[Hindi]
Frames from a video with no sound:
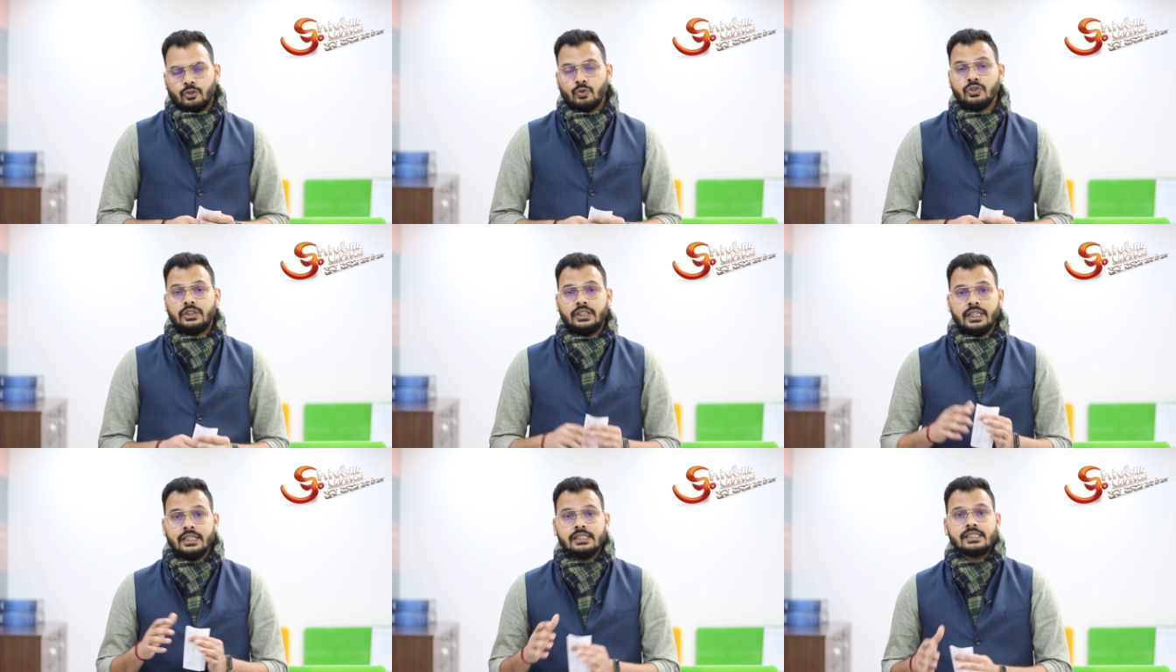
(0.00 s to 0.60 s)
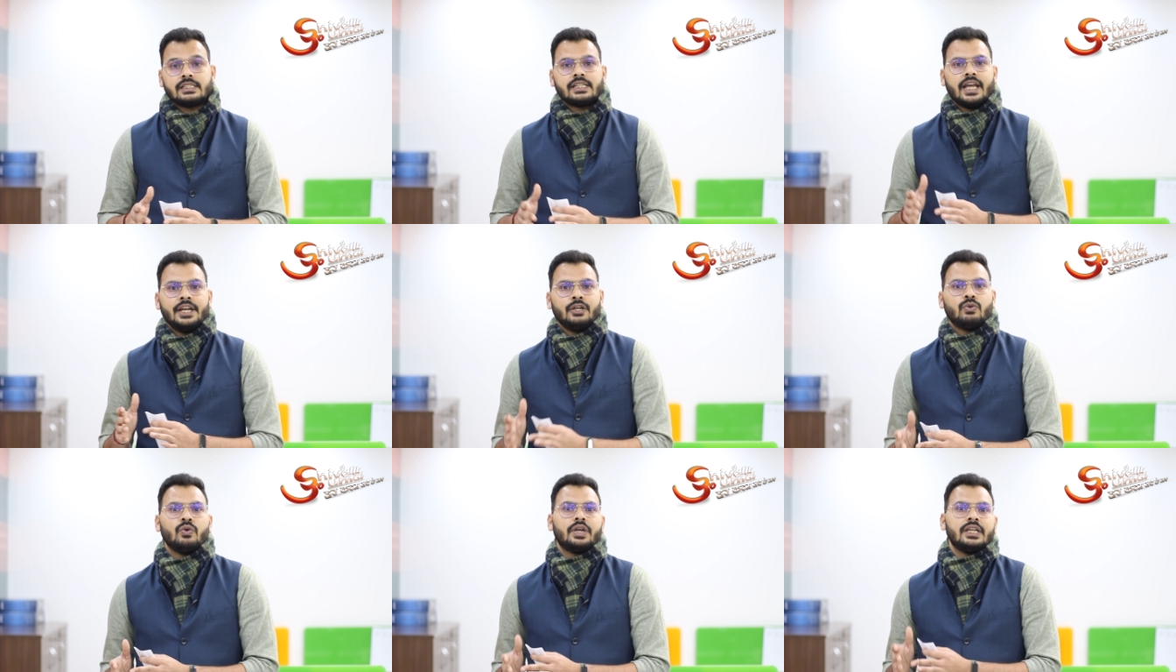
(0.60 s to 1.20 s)
उन तीन
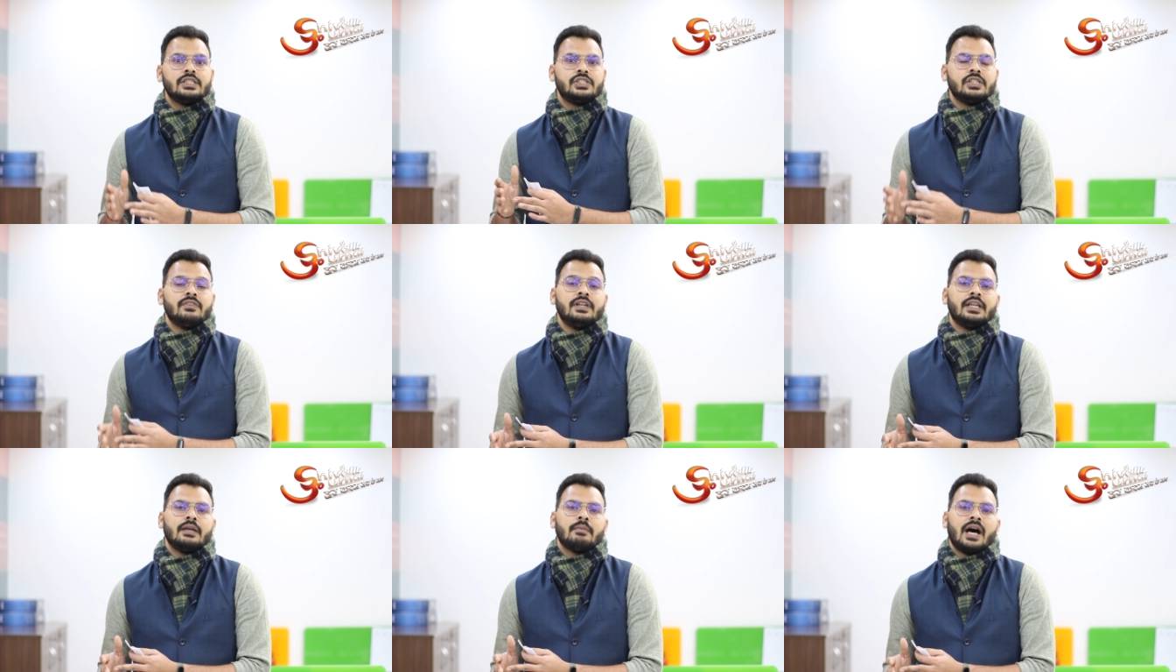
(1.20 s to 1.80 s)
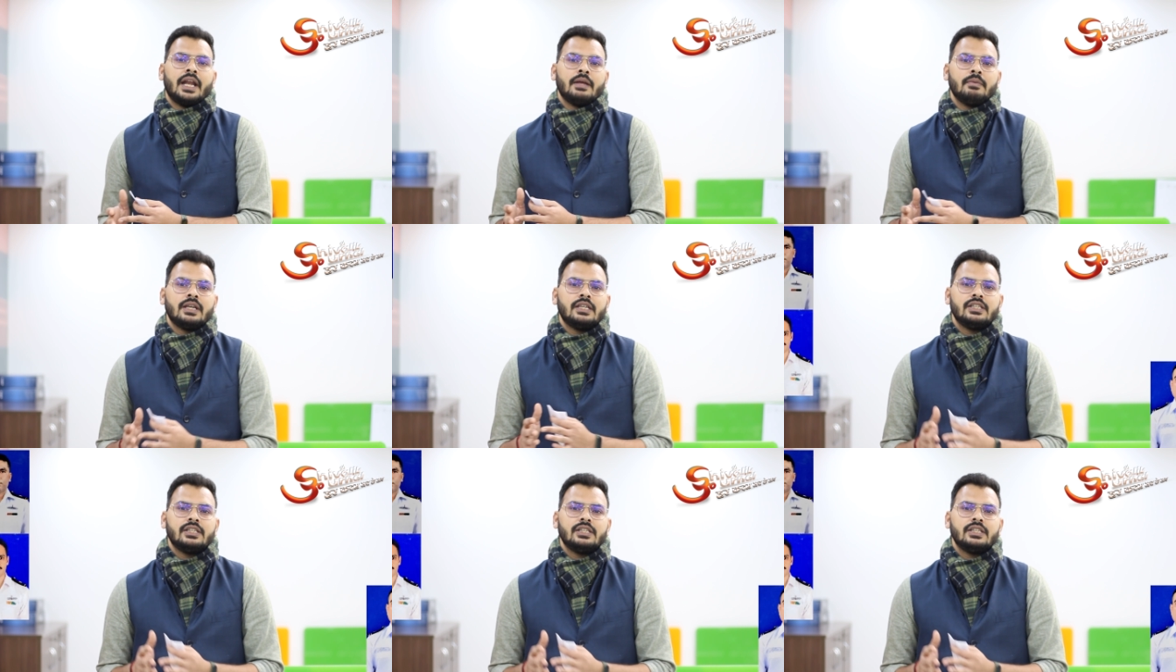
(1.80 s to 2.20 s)
सैनिकों के जीवन के बारे में